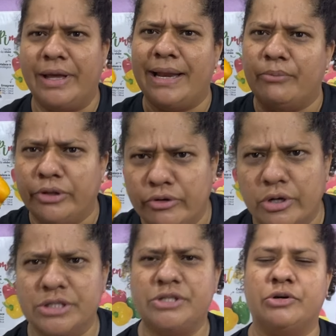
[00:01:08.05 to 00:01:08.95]
Ele é muito
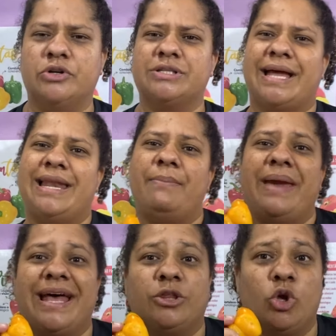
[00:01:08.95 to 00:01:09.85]
gostoso, tá? Ele é
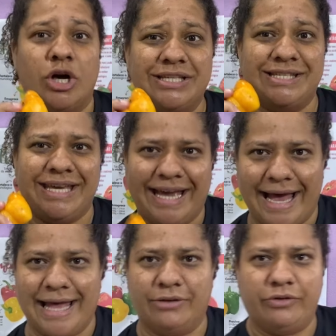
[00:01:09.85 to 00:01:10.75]
meio
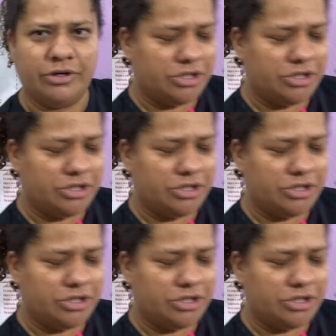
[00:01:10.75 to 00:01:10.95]
adocicado, viu,